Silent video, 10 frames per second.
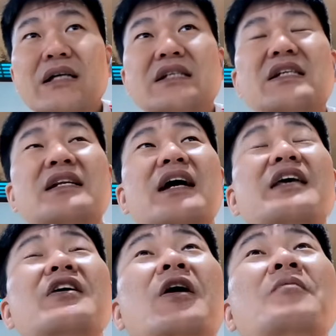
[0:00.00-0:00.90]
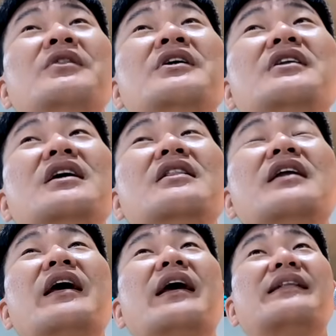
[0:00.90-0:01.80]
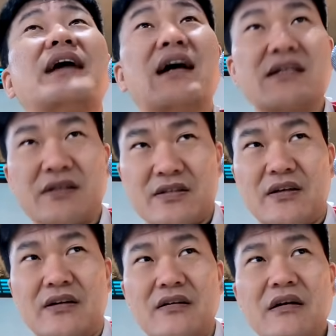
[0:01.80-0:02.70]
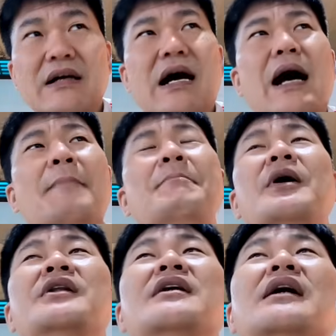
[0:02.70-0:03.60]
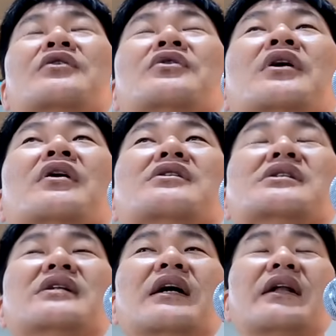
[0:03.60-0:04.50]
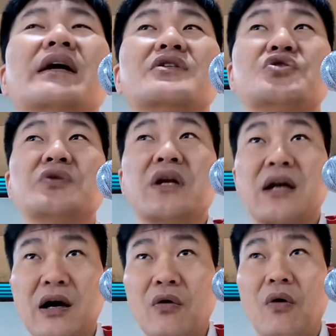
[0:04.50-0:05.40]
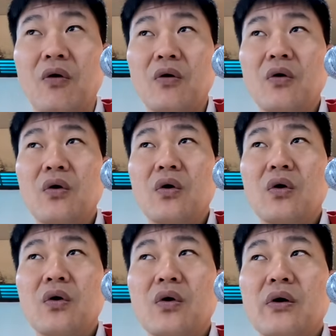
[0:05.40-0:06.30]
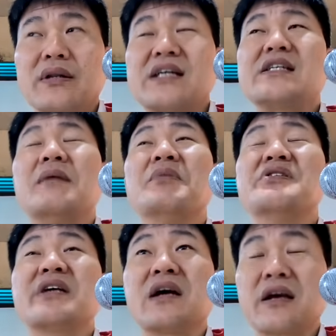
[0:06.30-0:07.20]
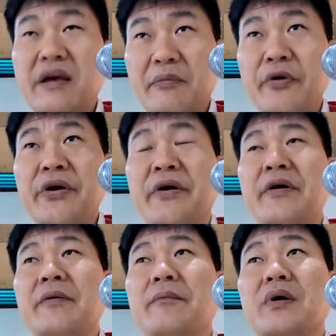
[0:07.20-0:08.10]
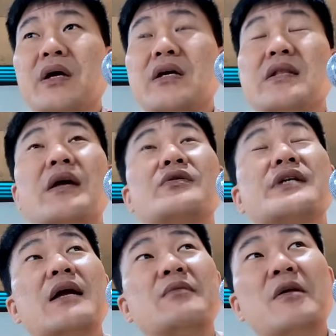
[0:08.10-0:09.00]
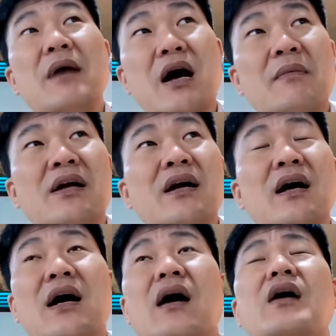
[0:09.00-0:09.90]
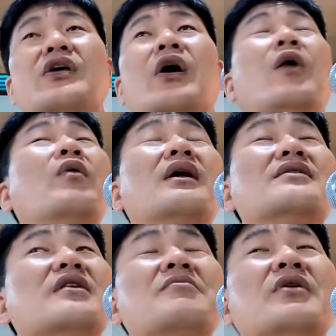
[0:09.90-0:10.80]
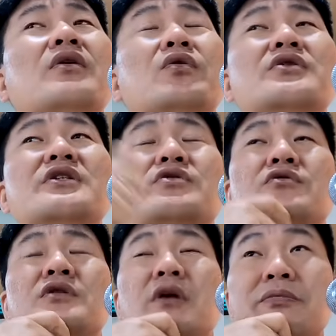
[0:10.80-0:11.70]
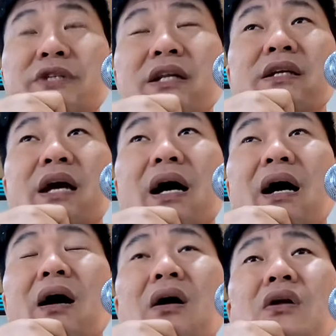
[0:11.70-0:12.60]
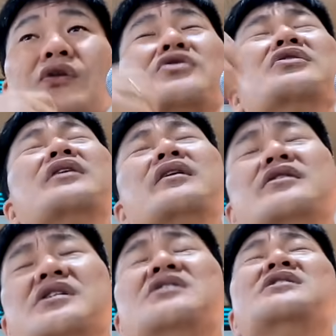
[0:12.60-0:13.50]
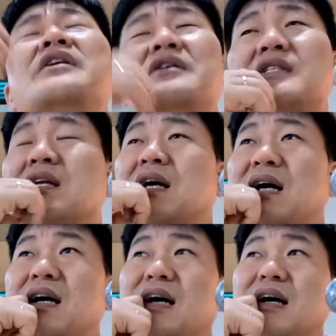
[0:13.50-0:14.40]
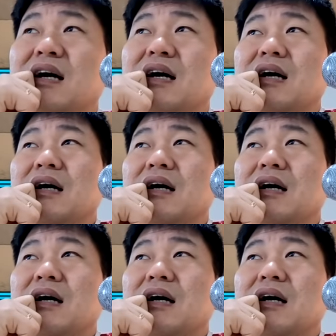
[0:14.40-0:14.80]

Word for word: 신앙이 없는 이들에게 다가서서 한 번이라도 더 신앙에 대한 초대를 하고 다시 한 번 생각해 보렴. 이대로 삶을 마감하다가 영원한 생명을 놓칠 수는 없지 않느냐. 너 전에는 신자였잖아.